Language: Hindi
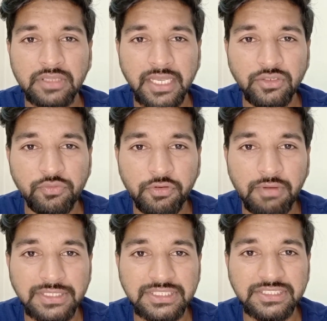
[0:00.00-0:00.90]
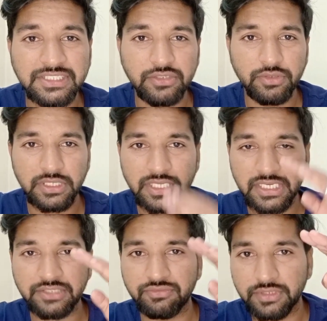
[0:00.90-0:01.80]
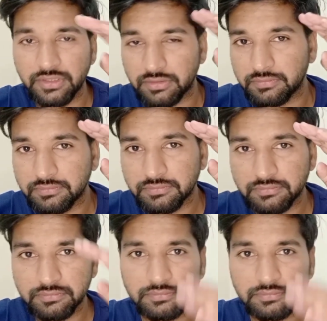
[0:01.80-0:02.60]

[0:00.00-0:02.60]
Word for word: थैंक यू फॉर वॉचिंग सी यू इन नेक्स्ट वीडियो